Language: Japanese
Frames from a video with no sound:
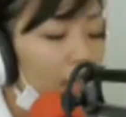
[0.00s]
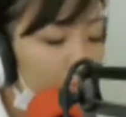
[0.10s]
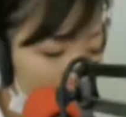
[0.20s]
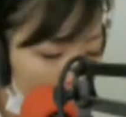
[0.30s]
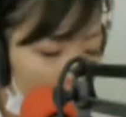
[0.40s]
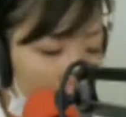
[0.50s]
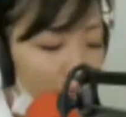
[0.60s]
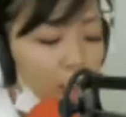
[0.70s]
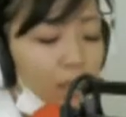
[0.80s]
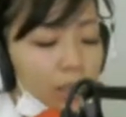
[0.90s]
対象は
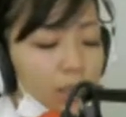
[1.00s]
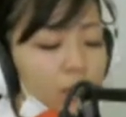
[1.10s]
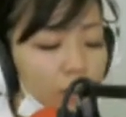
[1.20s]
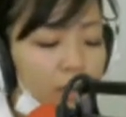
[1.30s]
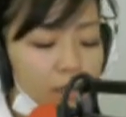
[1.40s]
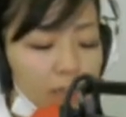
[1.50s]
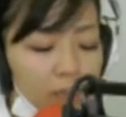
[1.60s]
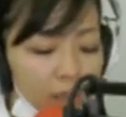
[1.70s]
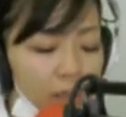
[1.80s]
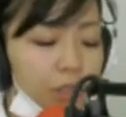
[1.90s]
宜野湾市
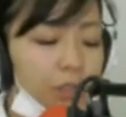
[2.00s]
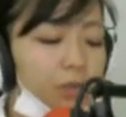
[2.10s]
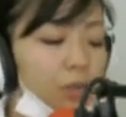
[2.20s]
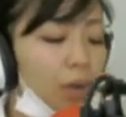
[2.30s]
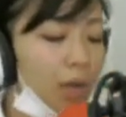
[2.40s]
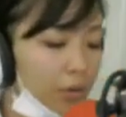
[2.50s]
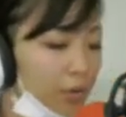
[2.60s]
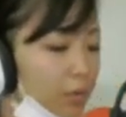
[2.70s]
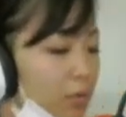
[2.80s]
内に住所がある